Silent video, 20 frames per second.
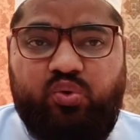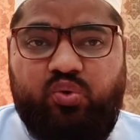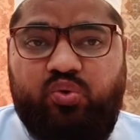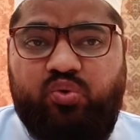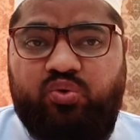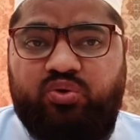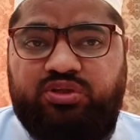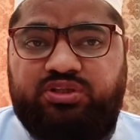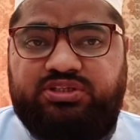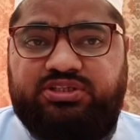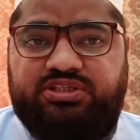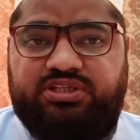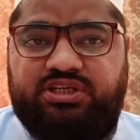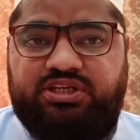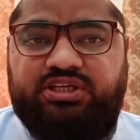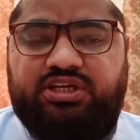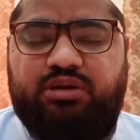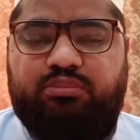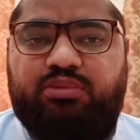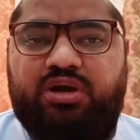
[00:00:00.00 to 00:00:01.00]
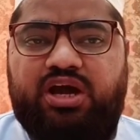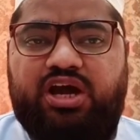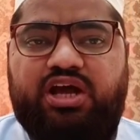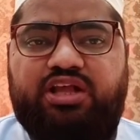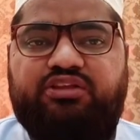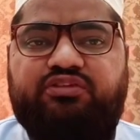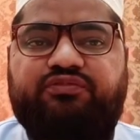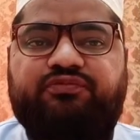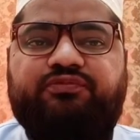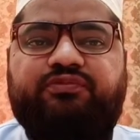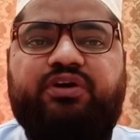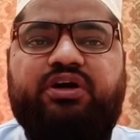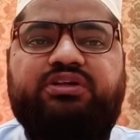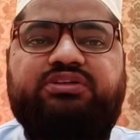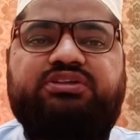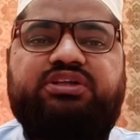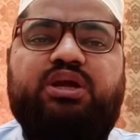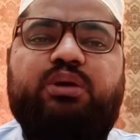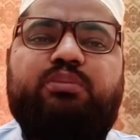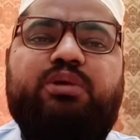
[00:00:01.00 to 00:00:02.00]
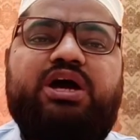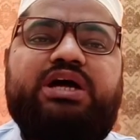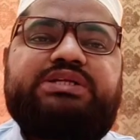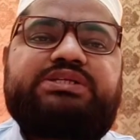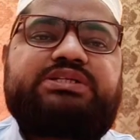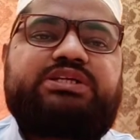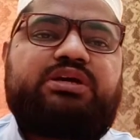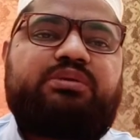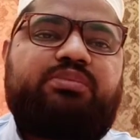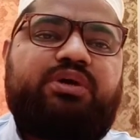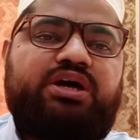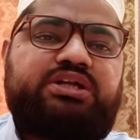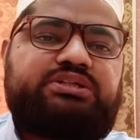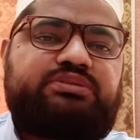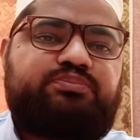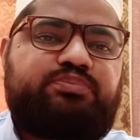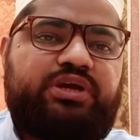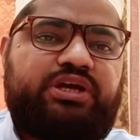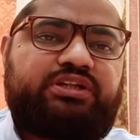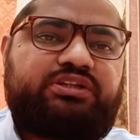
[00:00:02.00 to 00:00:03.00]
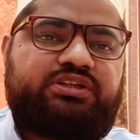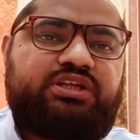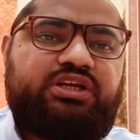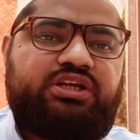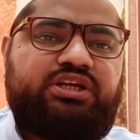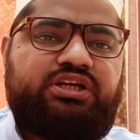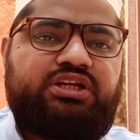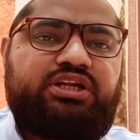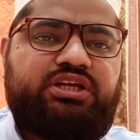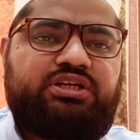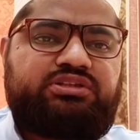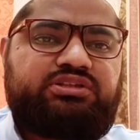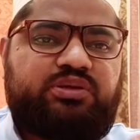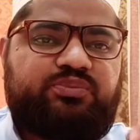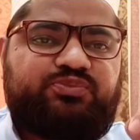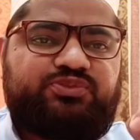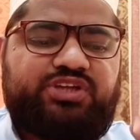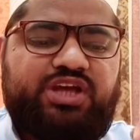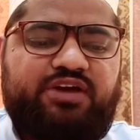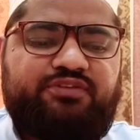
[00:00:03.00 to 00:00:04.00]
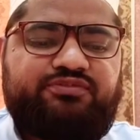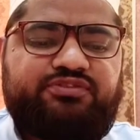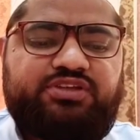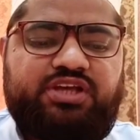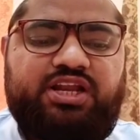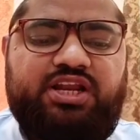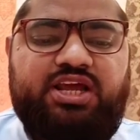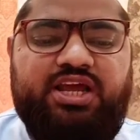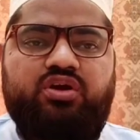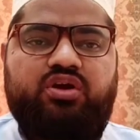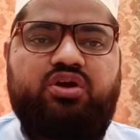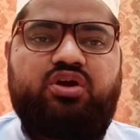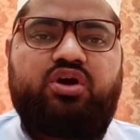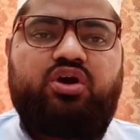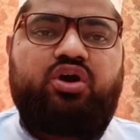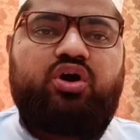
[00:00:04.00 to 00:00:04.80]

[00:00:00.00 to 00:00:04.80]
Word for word: कौन सी नमाज फ़र्ज नमाज के बाद बेहतरीन है सबसे अफजल है